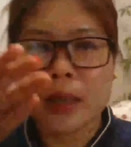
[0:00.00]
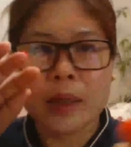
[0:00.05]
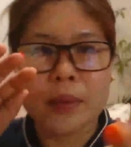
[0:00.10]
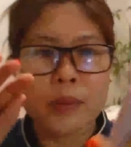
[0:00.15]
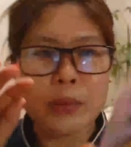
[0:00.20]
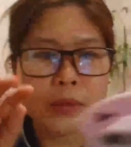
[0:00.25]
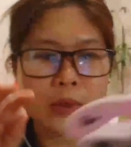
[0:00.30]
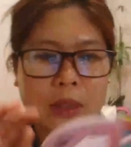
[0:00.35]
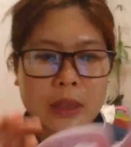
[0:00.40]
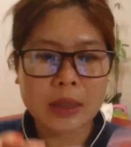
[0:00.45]

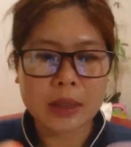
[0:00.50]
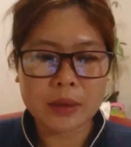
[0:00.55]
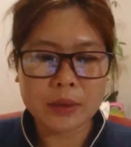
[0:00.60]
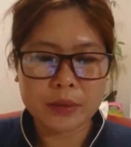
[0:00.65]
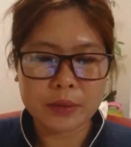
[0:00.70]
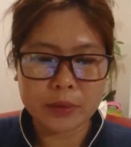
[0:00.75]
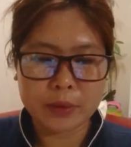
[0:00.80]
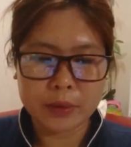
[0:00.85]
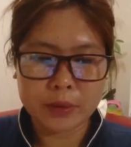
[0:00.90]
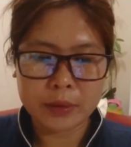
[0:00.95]
Punta ka
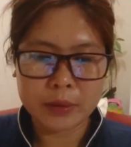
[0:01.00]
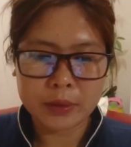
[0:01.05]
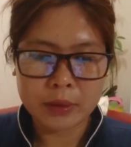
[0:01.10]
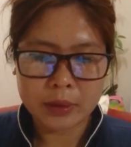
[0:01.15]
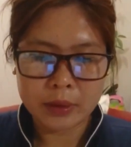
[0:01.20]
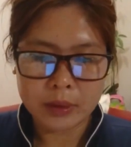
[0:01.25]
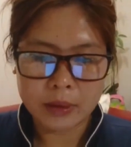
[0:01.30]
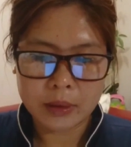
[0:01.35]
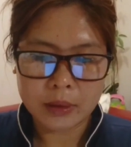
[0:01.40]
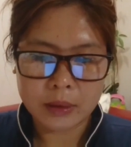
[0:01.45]
doon.
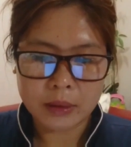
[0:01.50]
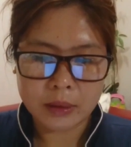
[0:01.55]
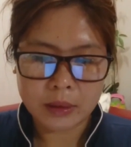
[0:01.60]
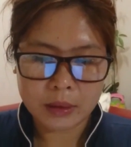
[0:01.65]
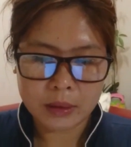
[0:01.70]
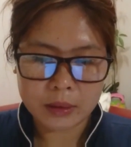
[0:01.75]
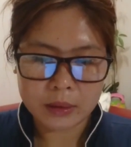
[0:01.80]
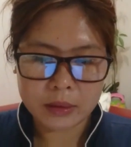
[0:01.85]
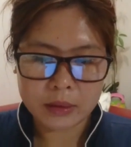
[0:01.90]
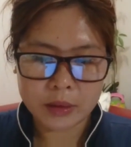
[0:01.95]

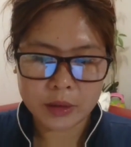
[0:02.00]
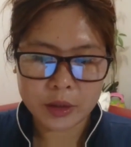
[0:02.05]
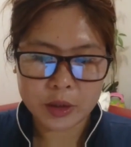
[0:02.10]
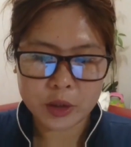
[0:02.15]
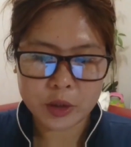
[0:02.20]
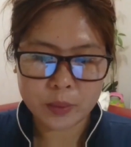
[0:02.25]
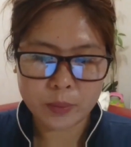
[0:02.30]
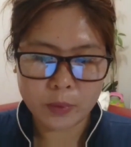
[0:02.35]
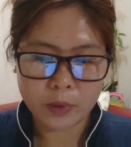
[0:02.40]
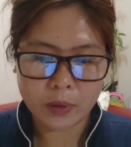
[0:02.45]

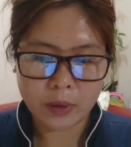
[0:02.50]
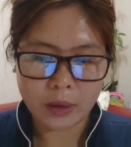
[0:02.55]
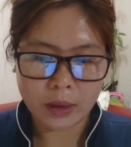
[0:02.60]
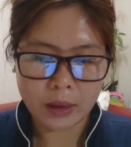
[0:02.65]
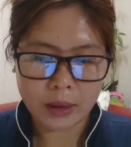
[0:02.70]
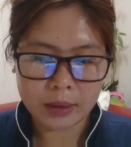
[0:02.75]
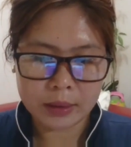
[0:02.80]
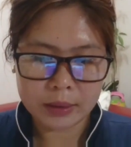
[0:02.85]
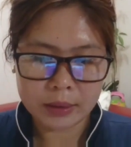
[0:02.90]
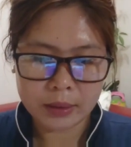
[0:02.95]
Search mo
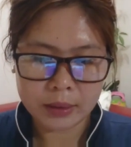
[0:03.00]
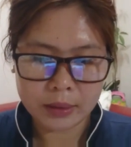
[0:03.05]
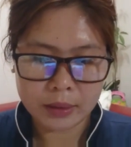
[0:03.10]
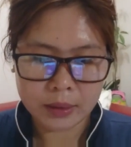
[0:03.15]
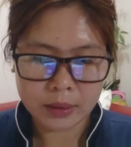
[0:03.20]
ang